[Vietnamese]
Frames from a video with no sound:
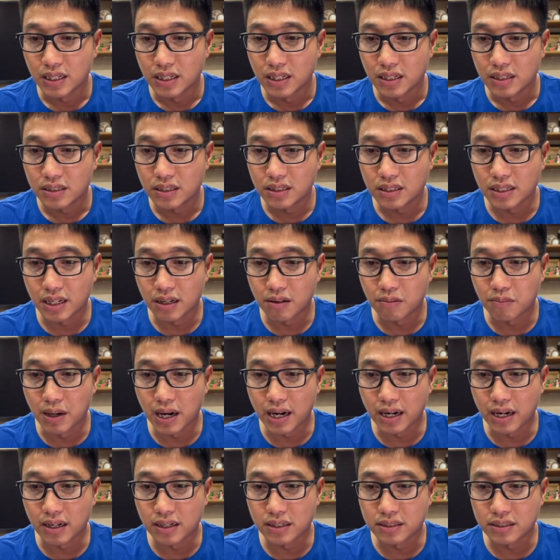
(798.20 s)
Xin chào
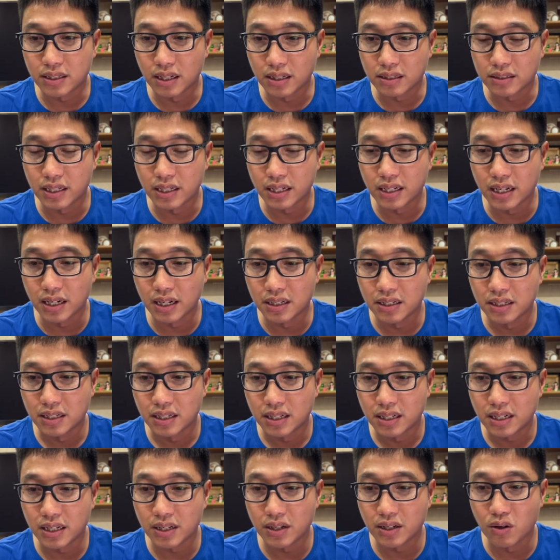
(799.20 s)
bạn Trần Thiên Ngân.
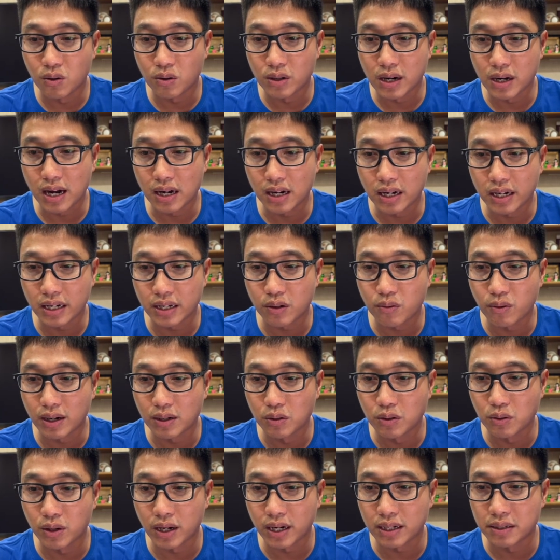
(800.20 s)
Indo đá hay quá
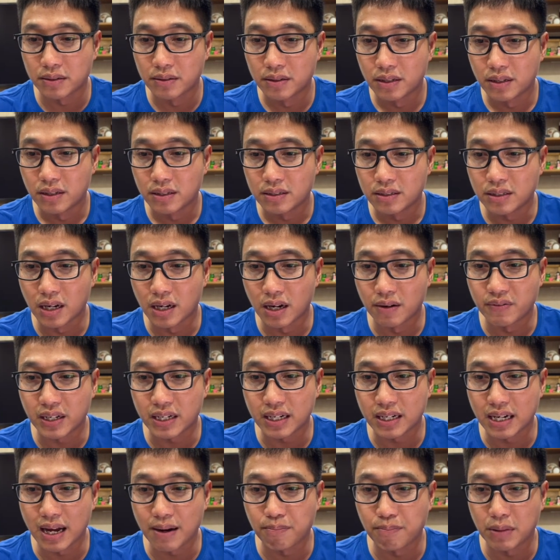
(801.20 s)
luôn anh. Giờ Việt
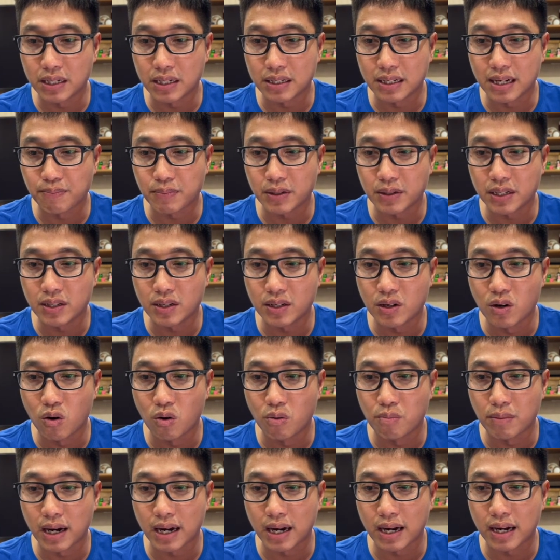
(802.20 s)
Nam mình gặp Indo
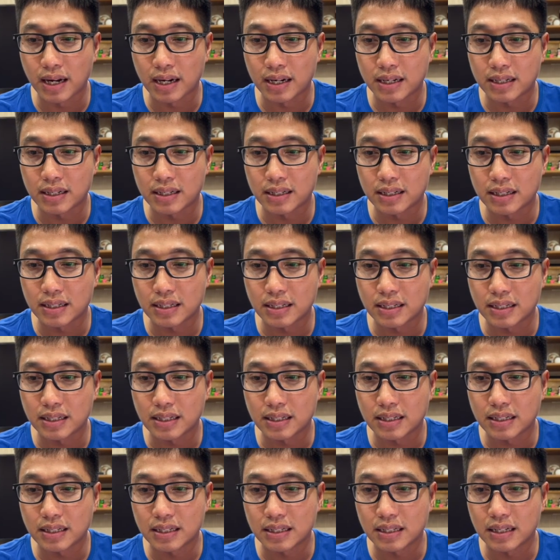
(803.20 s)
mà
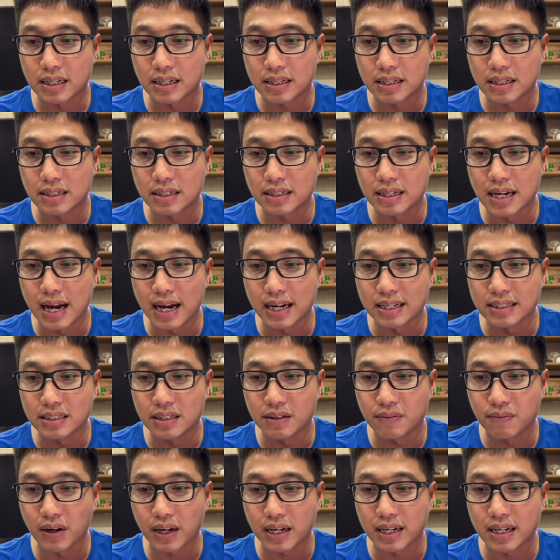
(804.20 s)
cứ đá
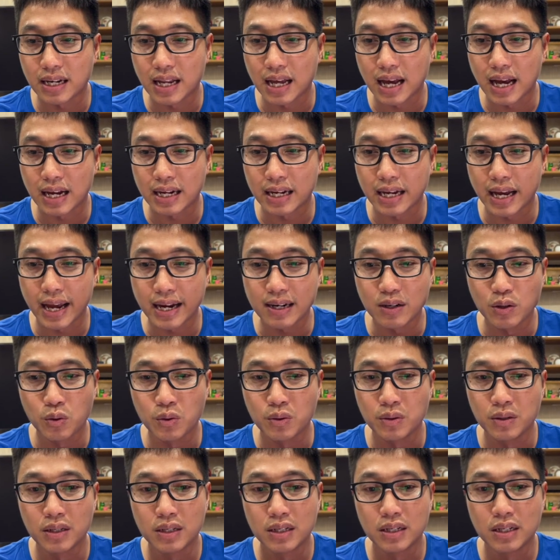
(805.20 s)
như vậy là ngán luôn.
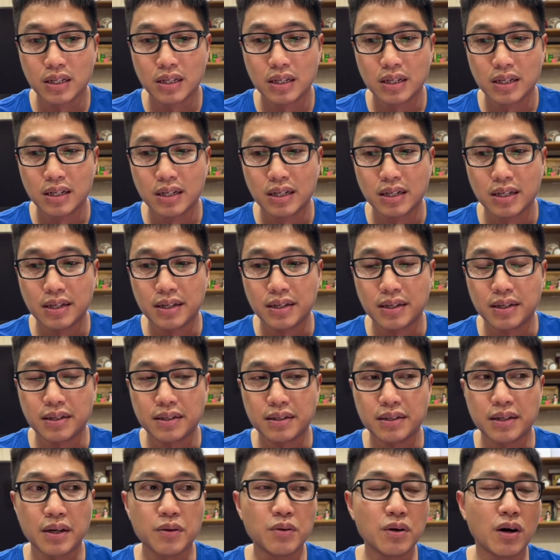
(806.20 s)

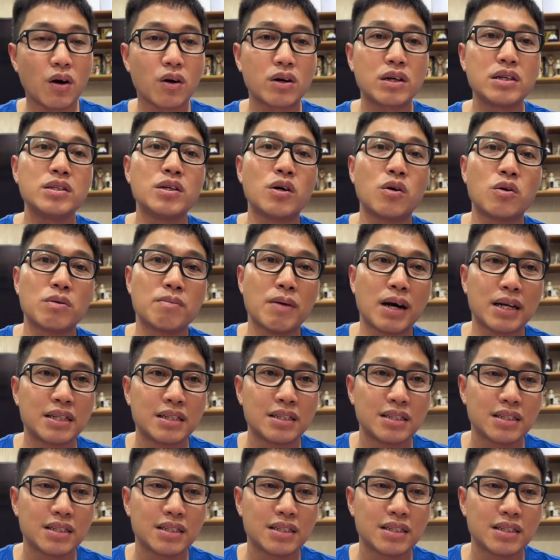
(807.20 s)
Nếu họ cứ nhồi banh.